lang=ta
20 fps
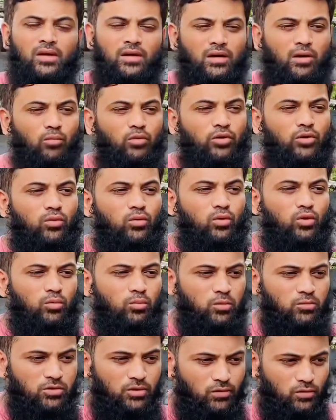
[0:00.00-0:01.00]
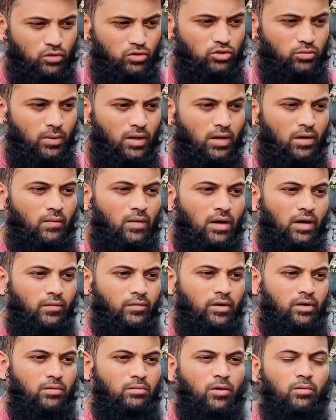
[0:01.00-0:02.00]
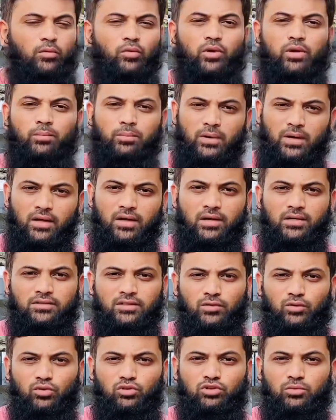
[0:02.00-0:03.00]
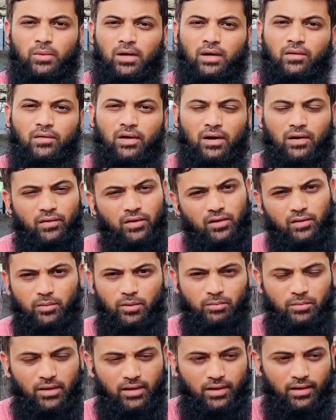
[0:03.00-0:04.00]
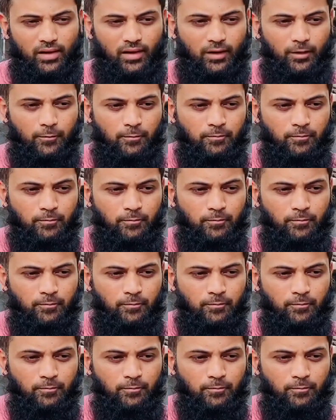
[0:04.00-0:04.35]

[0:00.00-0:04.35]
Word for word: நம்முடைய குடும்பம் சந்தோஷமாக வாழ வேண்டும் நம்முடைய பிள்ளைகள் சந்தோஷமாக வாழ வேண்டும் என்பதற்காக